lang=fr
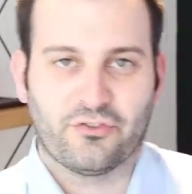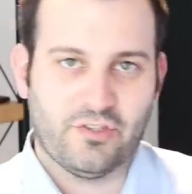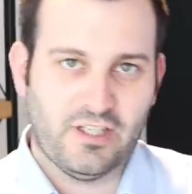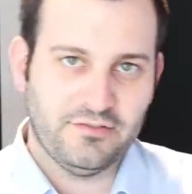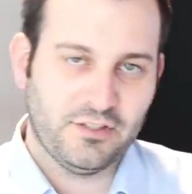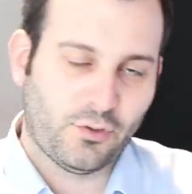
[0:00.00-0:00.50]
je
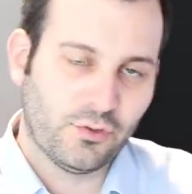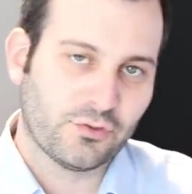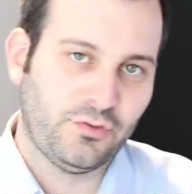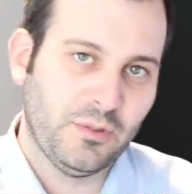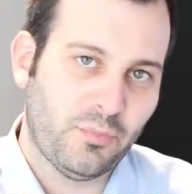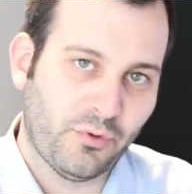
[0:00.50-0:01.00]
suis ravi de vous
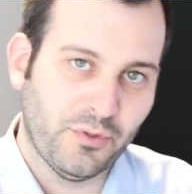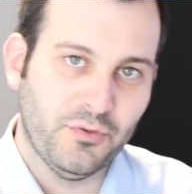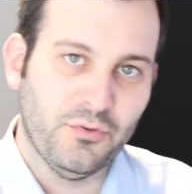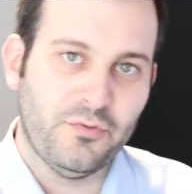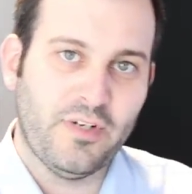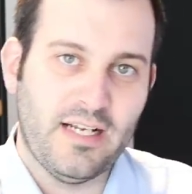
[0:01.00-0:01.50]
retrouver pour une
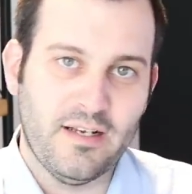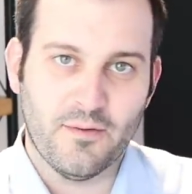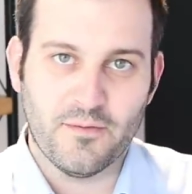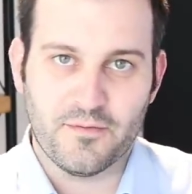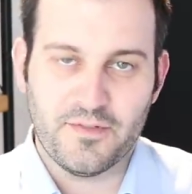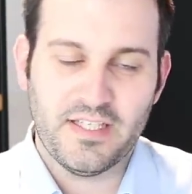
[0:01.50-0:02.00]

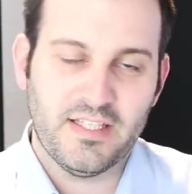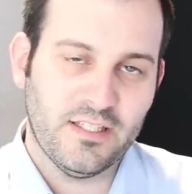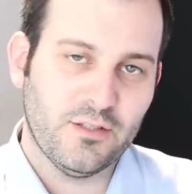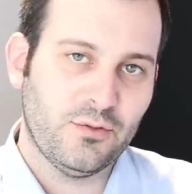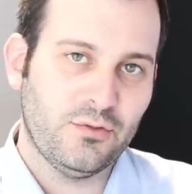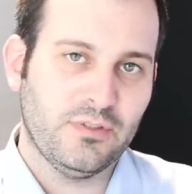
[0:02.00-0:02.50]
nouvelle
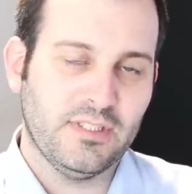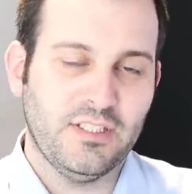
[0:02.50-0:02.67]
vidéo